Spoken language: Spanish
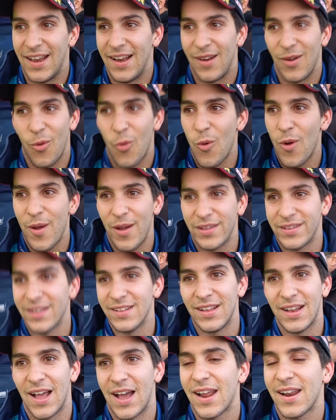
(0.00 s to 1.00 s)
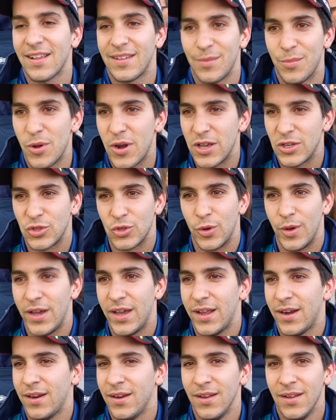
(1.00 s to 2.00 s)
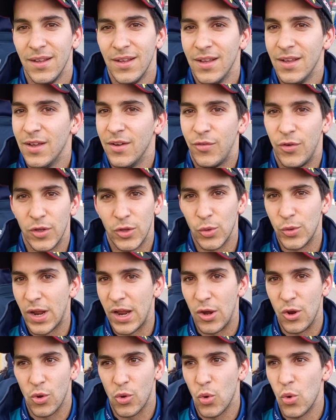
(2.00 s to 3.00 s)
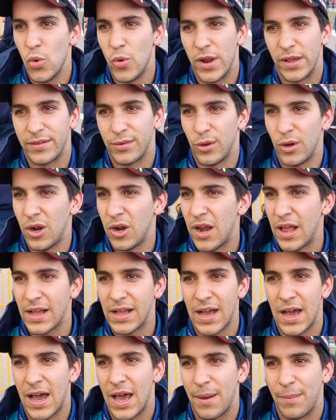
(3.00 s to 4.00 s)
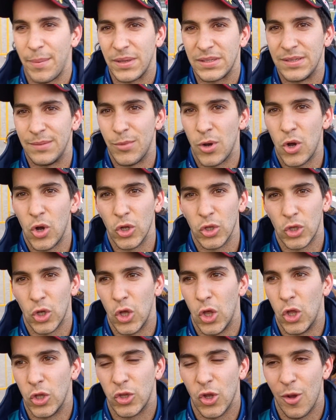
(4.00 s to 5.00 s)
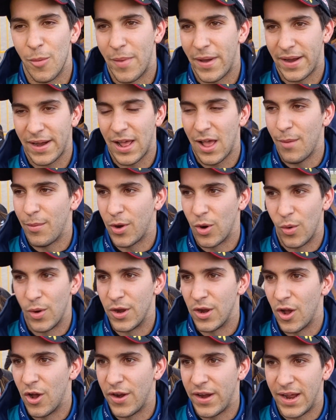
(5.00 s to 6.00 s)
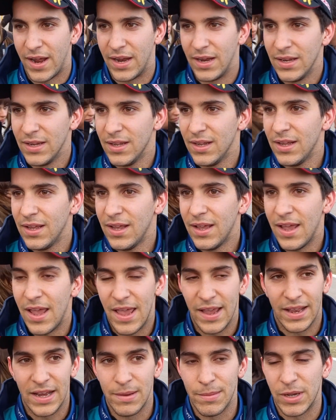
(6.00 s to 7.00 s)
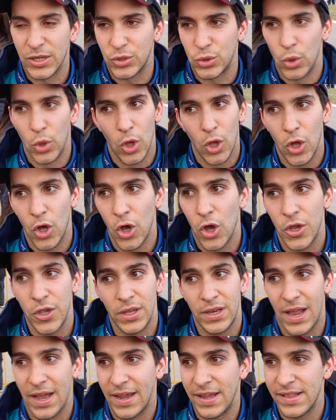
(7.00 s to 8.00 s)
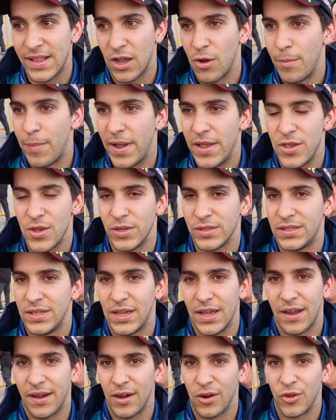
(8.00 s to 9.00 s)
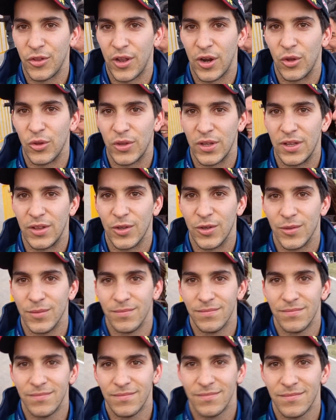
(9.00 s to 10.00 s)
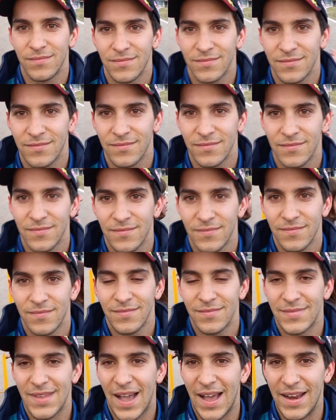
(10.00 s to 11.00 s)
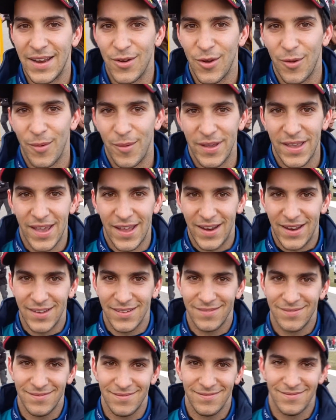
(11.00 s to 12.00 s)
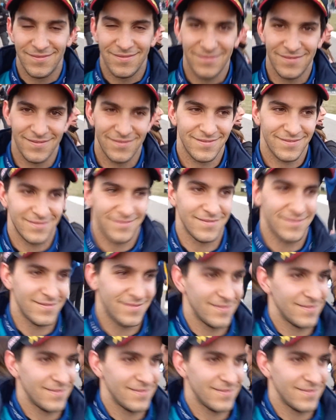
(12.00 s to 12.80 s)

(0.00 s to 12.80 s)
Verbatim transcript: el jueves antes de la guerra se pone a llover, fue toda una locura, se volaron las carpas, se mojó todo, todo embarrado, pero bueno, ahora el clima ayudó hoy, la gente acompañó, así que recontra contento. Hasta luego mañana. Dale, nos mañana.